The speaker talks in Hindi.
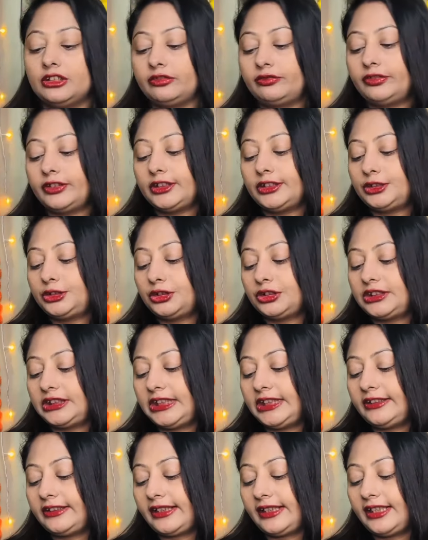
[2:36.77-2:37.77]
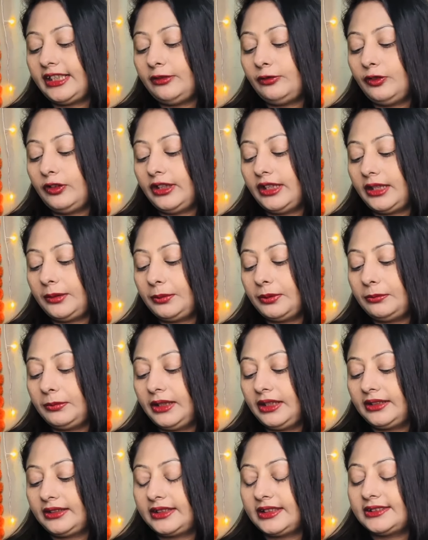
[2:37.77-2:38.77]
फर्स्ट जो शेड रहेगा वो है ममा
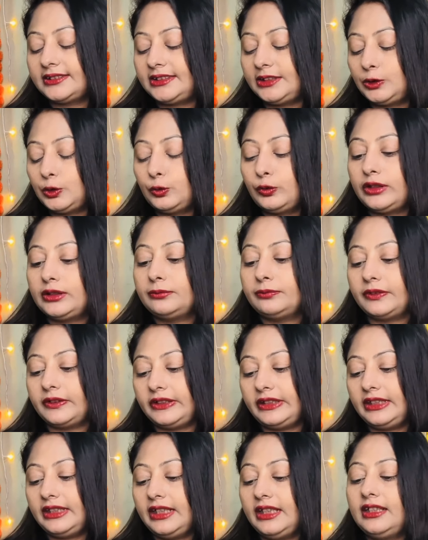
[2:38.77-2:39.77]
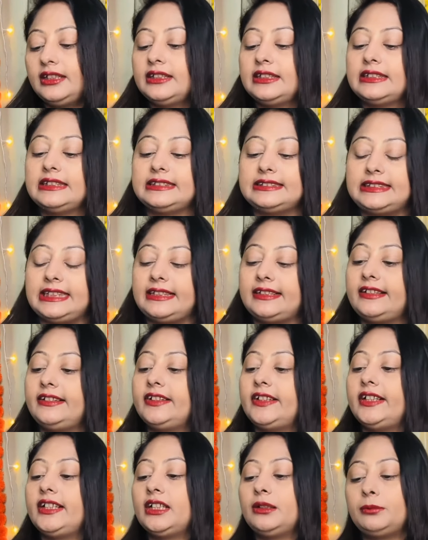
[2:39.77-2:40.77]
आर्ट का जीरो वन वनीला सेकेंड
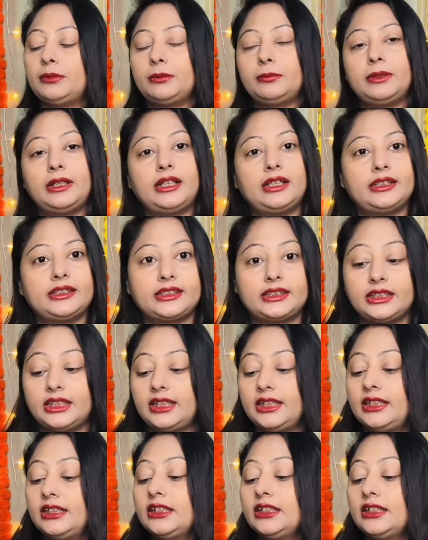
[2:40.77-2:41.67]
रहेगा ममा आर्ट का